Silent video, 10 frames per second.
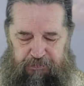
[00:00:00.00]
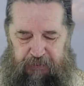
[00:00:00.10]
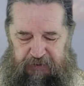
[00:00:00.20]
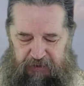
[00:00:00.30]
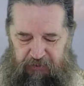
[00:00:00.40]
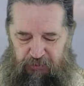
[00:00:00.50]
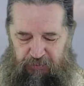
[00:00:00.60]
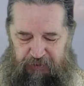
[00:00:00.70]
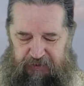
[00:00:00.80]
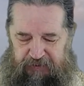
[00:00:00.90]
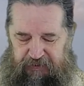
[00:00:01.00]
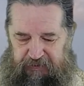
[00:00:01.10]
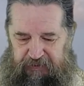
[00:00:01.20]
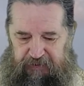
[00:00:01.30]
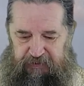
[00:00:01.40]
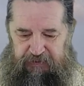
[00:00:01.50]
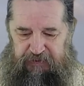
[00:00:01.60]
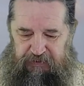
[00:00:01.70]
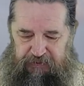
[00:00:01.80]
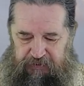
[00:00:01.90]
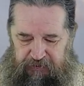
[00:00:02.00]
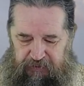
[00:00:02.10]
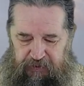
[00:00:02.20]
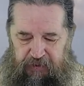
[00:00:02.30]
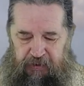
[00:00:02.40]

призадумался и решил, что